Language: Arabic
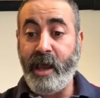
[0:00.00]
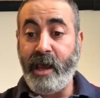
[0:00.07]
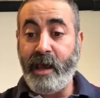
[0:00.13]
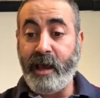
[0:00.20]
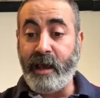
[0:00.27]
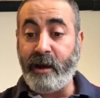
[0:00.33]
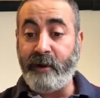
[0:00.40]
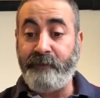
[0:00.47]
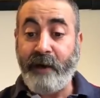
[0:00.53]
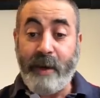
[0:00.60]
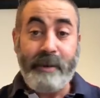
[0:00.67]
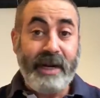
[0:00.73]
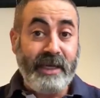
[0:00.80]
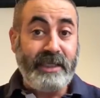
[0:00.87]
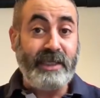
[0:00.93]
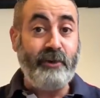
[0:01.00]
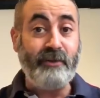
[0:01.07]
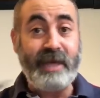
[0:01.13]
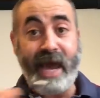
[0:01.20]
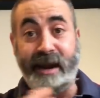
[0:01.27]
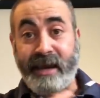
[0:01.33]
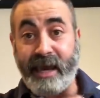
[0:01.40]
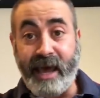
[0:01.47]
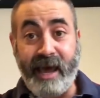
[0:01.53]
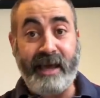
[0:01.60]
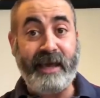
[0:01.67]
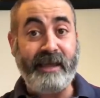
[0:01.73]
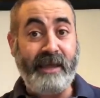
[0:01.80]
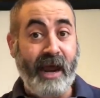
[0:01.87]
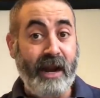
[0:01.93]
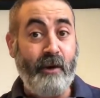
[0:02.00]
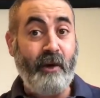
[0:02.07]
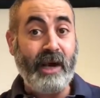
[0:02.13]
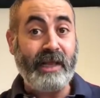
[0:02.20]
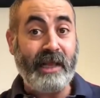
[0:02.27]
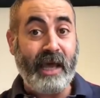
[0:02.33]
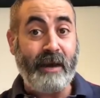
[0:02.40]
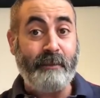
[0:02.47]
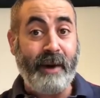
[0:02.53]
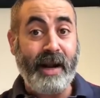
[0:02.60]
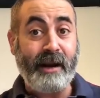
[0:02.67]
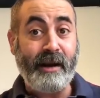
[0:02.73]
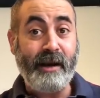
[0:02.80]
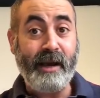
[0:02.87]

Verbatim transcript: آه، فابريسيو تاني اكد على واحد الخبر